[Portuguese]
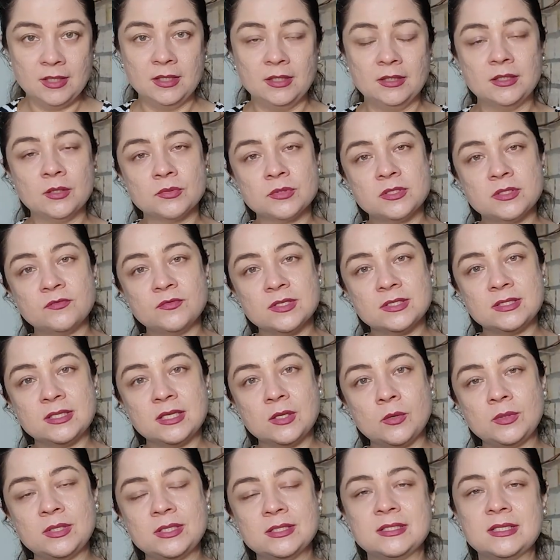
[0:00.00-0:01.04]
Então, se você
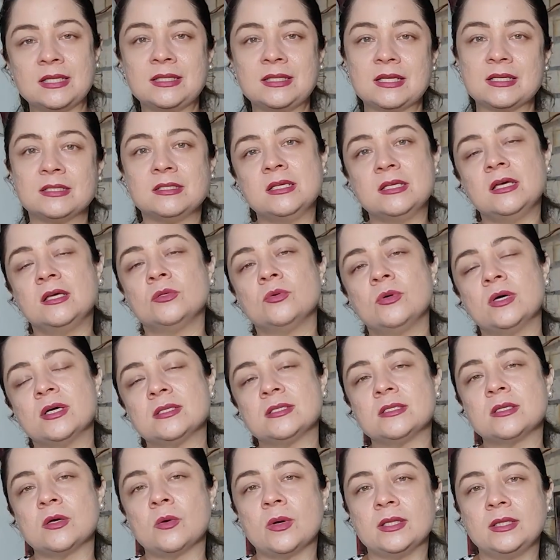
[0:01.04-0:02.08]
não quiser trazer a
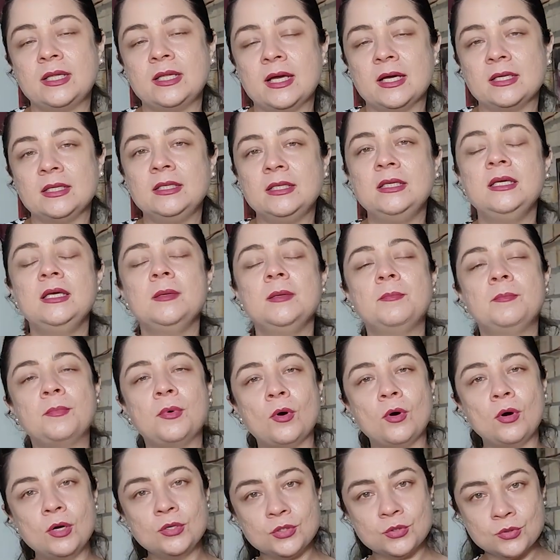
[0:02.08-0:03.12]
doação até aqui,
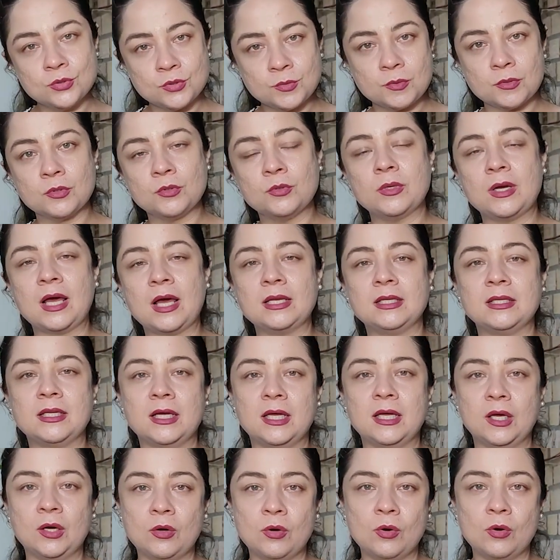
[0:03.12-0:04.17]
pode nos procurar ali na
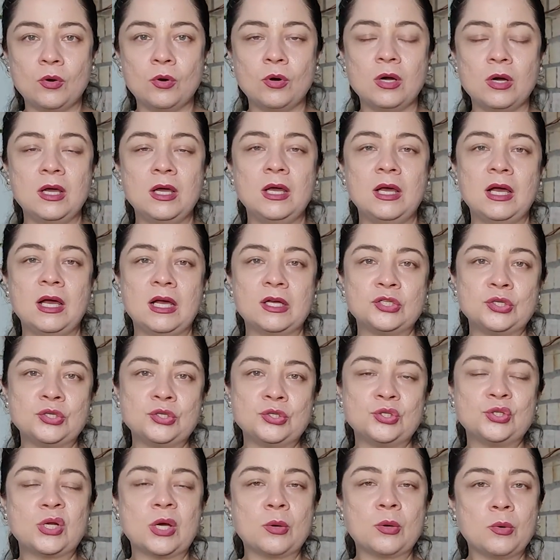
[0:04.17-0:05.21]
Record. A
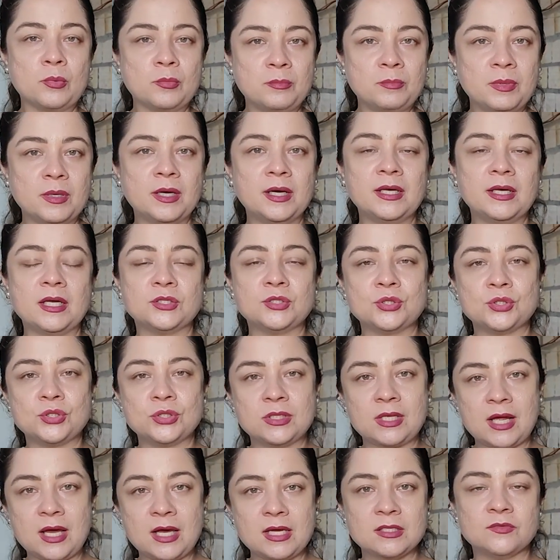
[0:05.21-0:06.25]
gente te acompanha, a gente
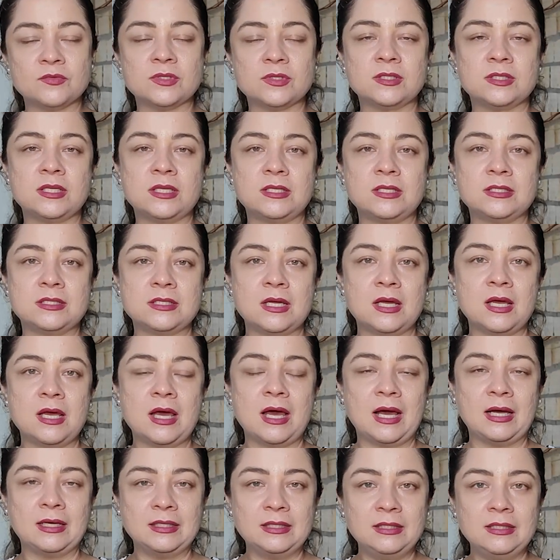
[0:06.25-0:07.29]
traz vocês
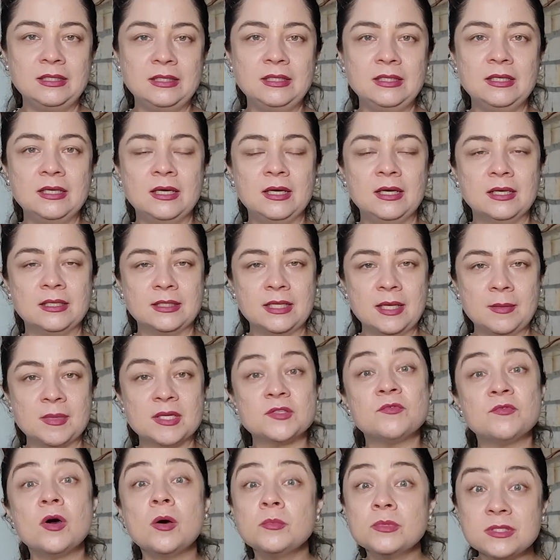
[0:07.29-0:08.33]
aqui, né?
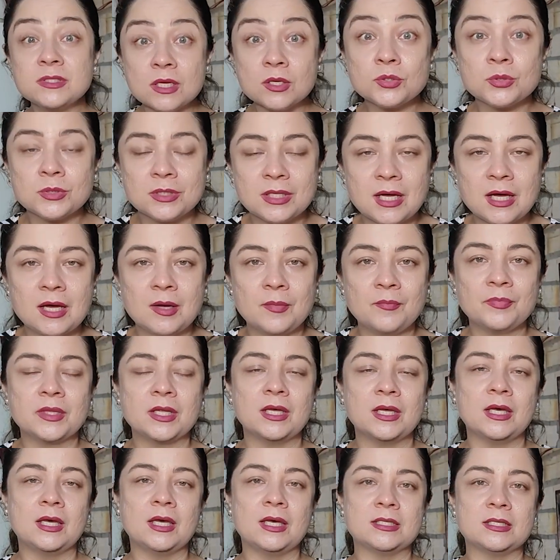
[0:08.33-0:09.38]
Mas vamos ajudar
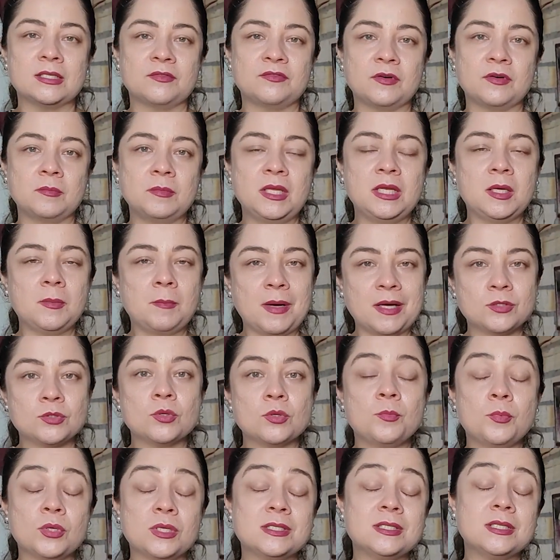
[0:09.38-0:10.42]
essa família que passou
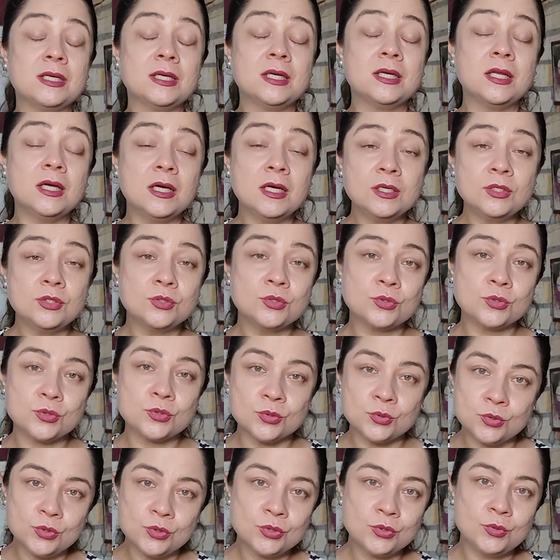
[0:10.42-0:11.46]
por esse grande
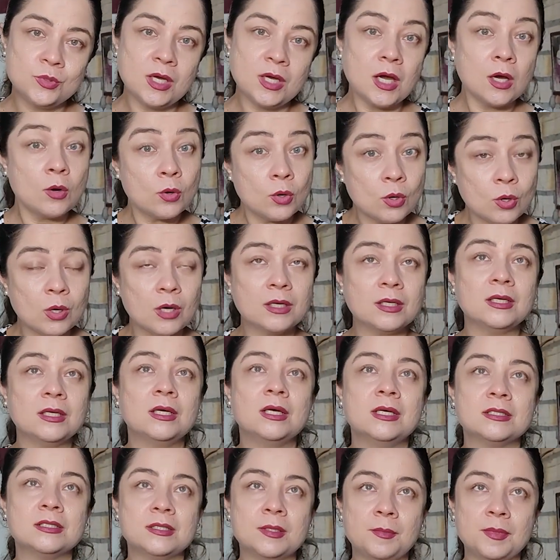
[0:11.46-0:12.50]
susto e agora
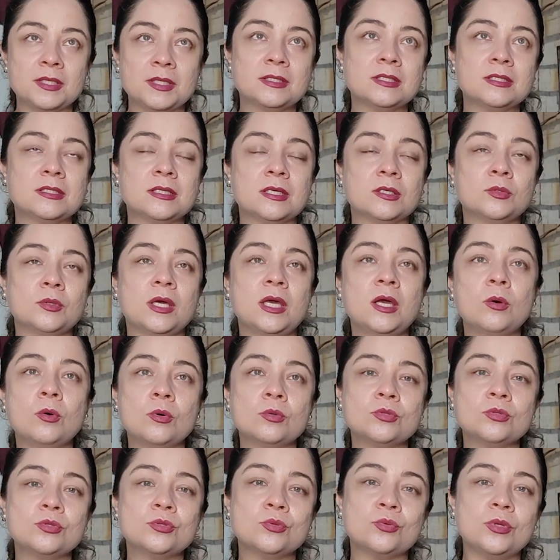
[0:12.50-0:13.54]
está precisando
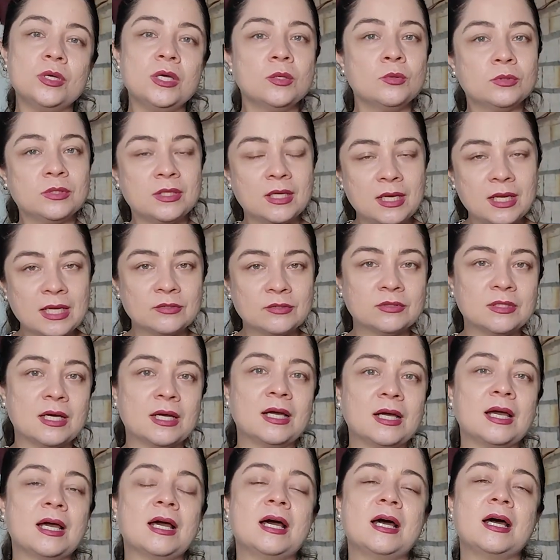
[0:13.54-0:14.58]
reconstruir o telhado da
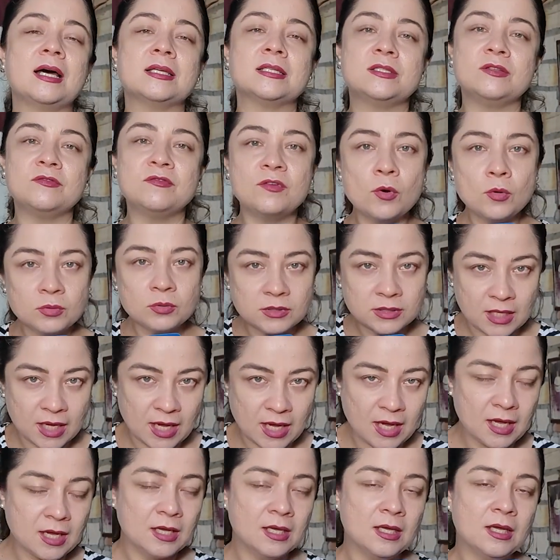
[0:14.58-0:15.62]
casa e
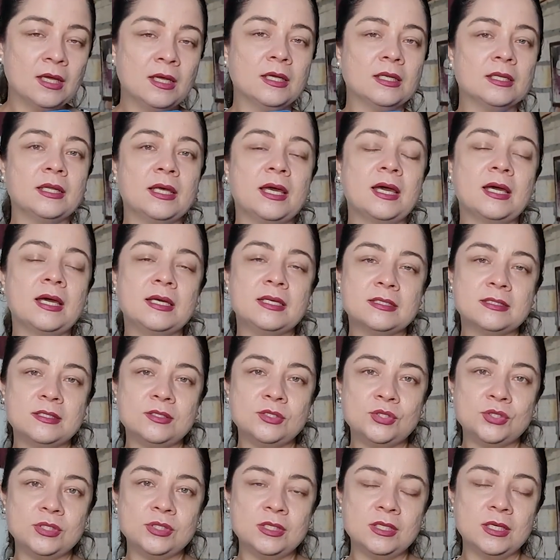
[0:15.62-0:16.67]
voltar né, a
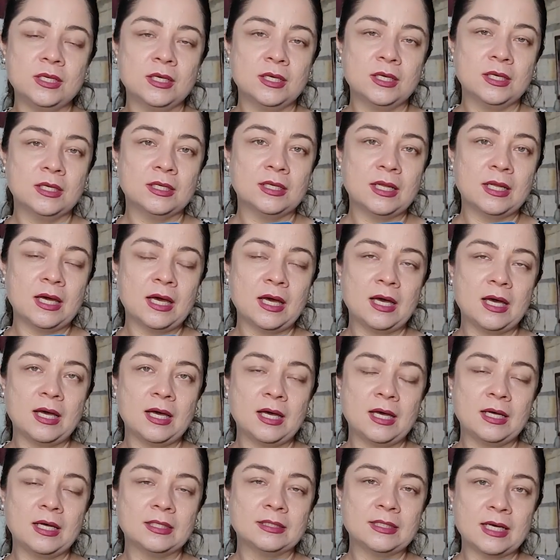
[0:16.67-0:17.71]
residir
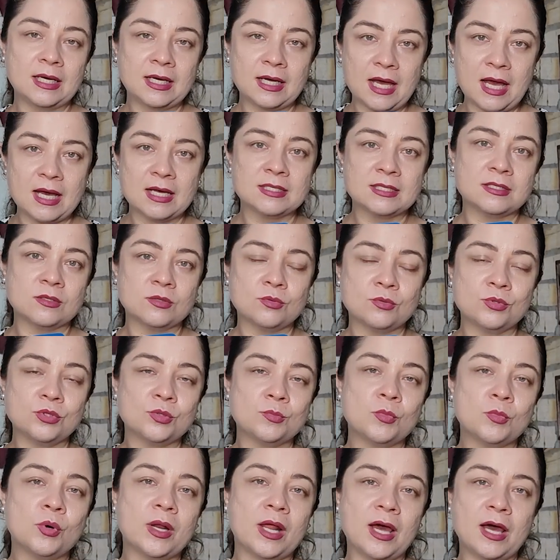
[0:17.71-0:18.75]
na, na casa onde
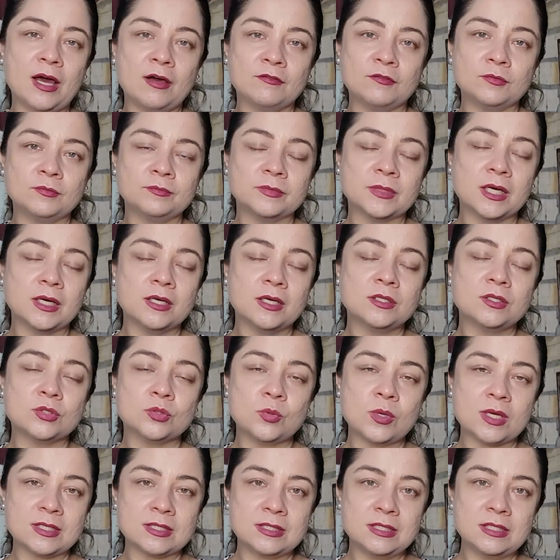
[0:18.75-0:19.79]
moravam antes
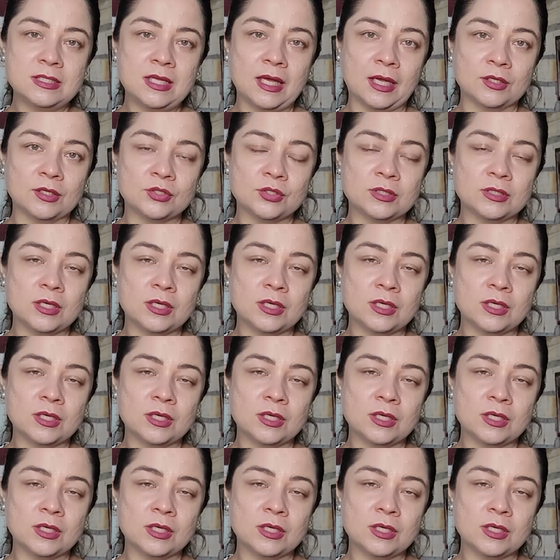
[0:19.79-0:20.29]
do acidente.